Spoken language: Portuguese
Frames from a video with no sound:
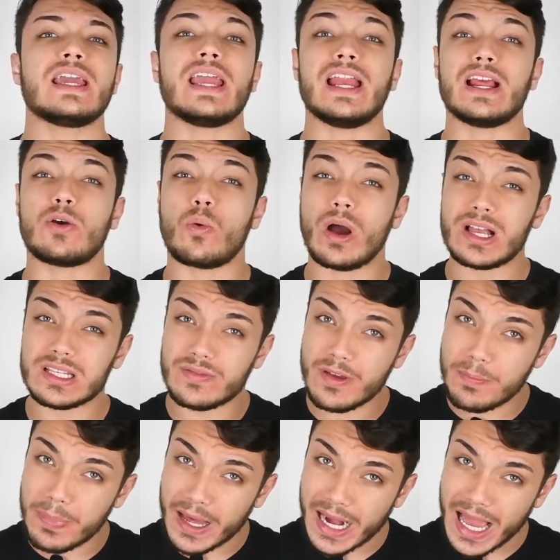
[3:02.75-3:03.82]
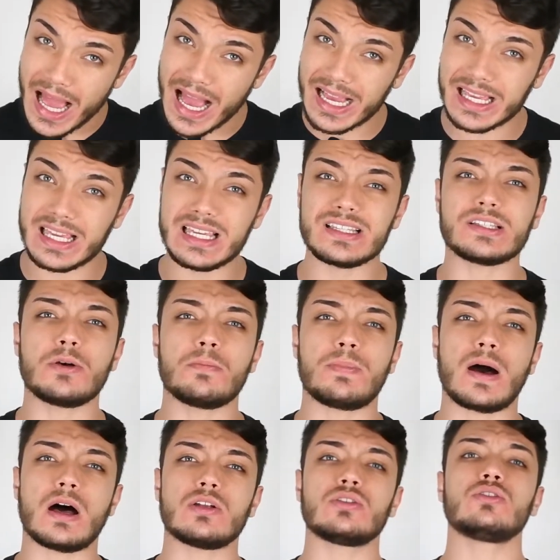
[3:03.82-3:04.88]
Ele quase veio parar aqui em São
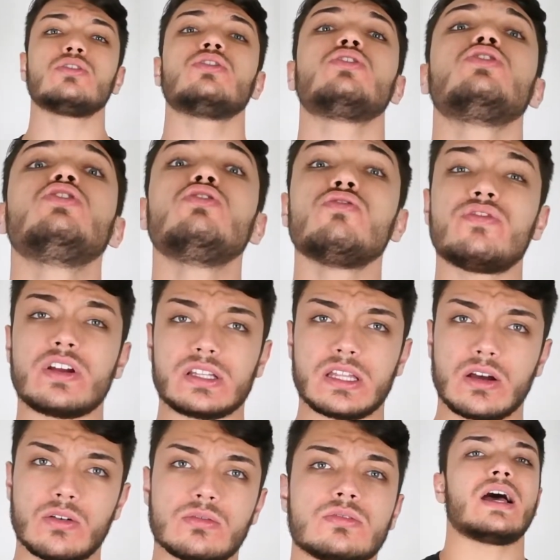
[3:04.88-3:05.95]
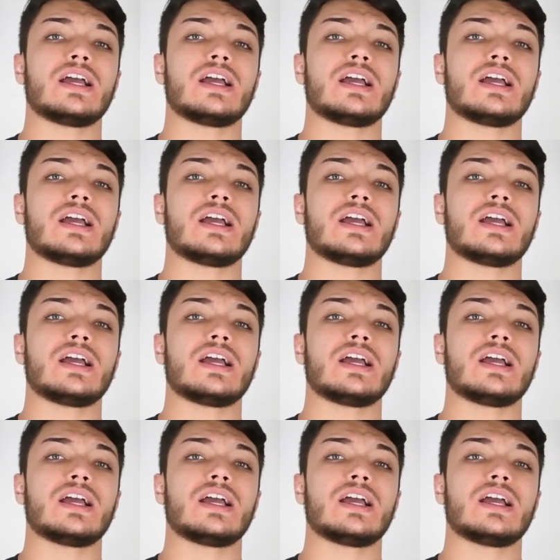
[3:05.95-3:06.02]
Paulo no Verdão.